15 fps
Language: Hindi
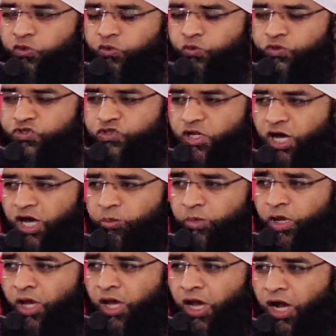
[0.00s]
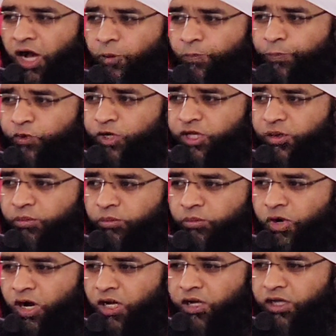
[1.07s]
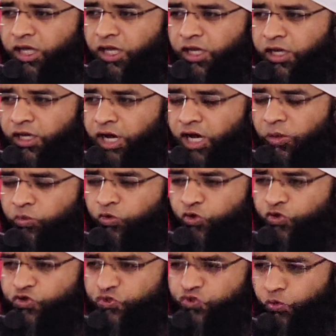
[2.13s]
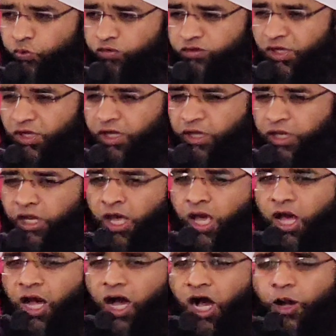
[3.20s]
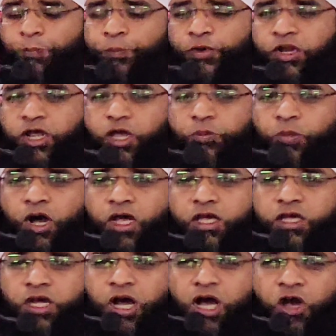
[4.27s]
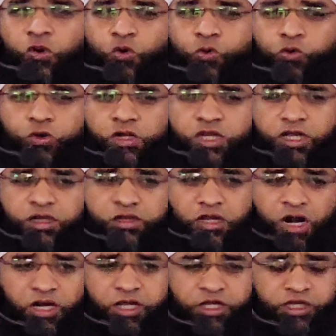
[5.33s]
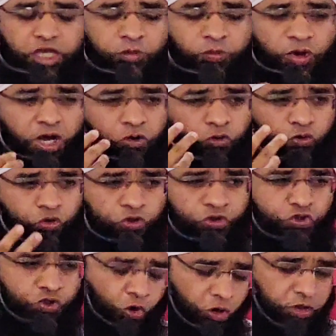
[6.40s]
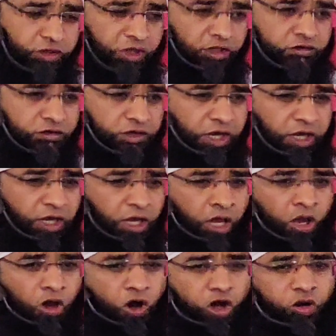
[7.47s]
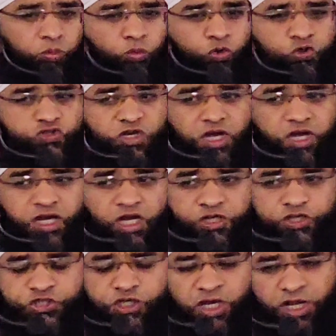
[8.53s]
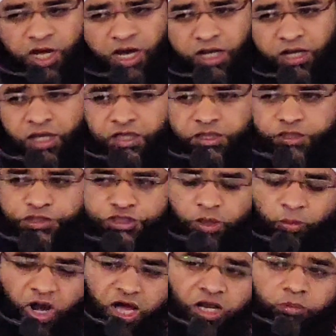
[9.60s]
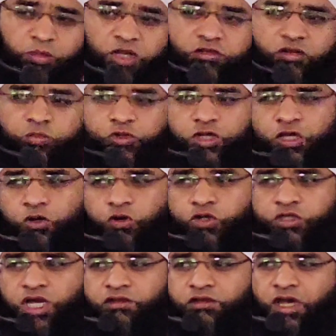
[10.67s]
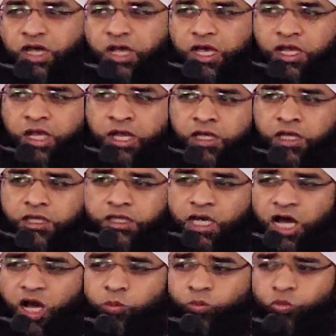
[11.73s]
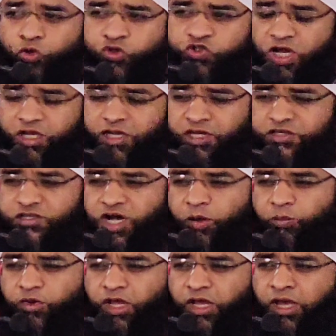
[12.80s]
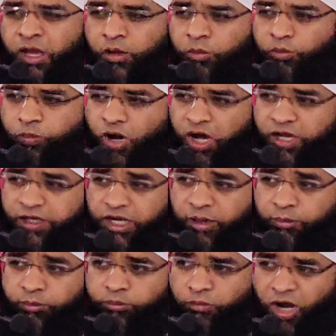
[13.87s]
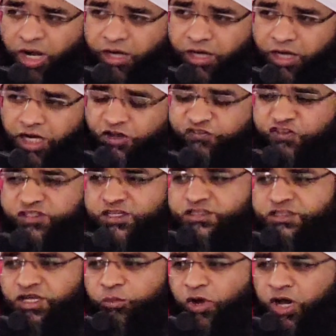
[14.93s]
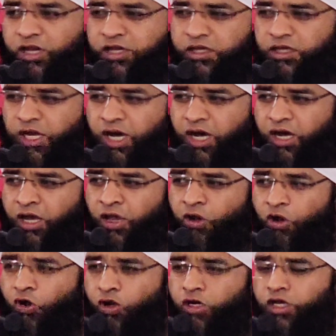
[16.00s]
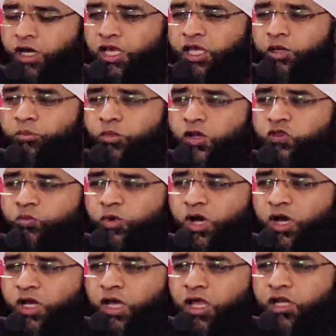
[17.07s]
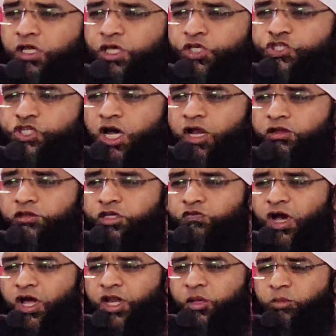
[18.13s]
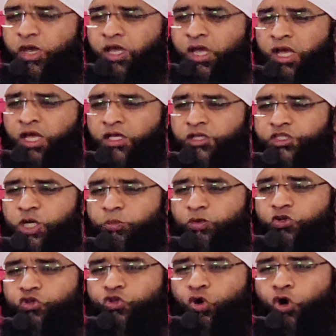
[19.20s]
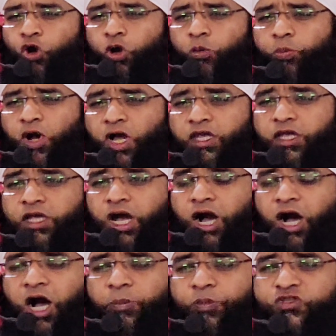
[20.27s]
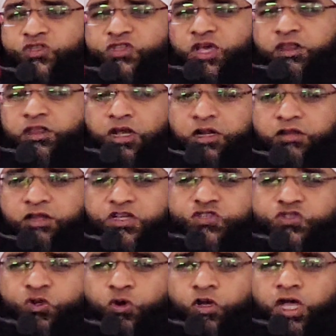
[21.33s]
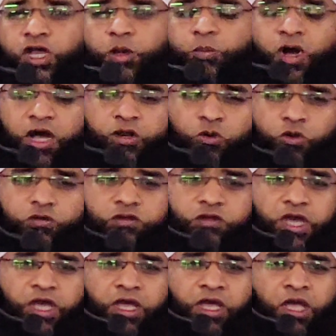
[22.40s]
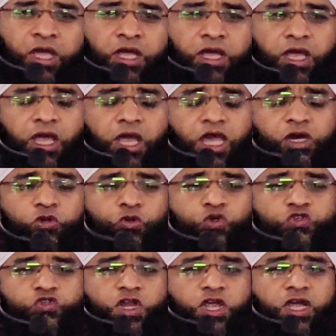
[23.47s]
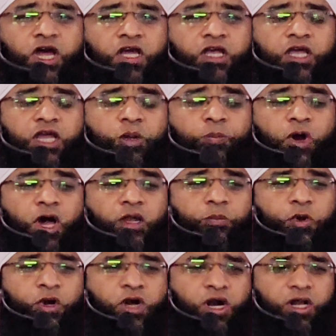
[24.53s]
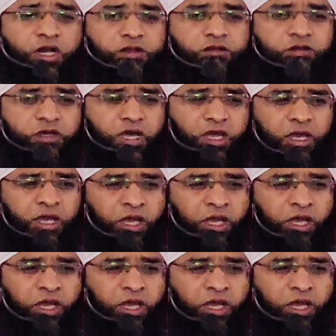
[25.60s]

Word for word: सलाम अपनी माँ के नाम को सुनते ही अपने भाई हारून की दाढ़ी के बालों को छोड़ देते हैं और मूसा का जलाल जमाल में तब्दील हो जाता है यहाँ मूसा के सामने भाई ने माँ का लफज इस्तेमाल किया और कई मरतबा घर की चार दीवारी में जब दो भाई आप इसके अंदर दस्तों गिरेबान होती है एक दूसरे का गिरेबान पकड़ लेते हैं